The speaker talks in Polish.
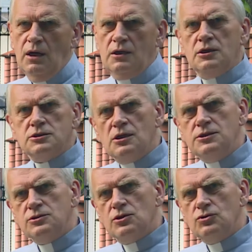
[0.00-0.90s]
A
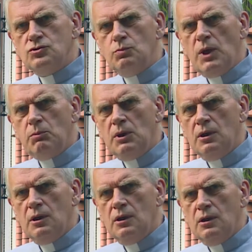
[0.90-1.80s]
jeżeli zrozumiem,
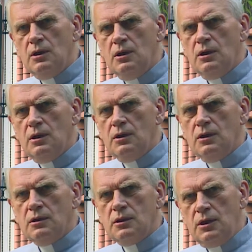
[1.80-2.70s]

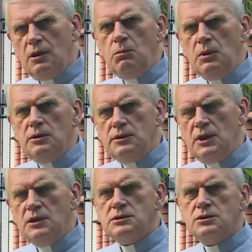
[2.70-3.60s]
kim
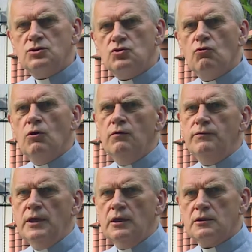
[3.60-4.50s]
jest
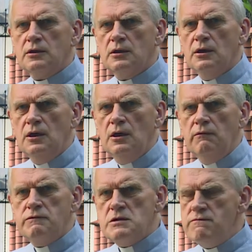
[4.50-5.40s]
człowiek,
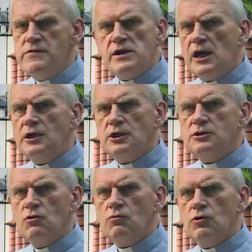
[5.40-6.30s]
w czym wyraża
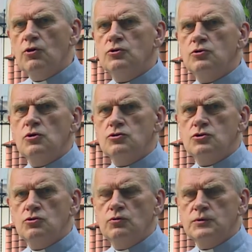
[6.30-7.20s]
się
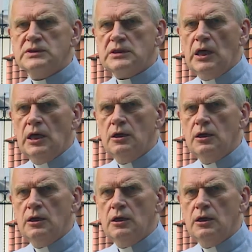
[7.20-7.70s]
godność ludzka,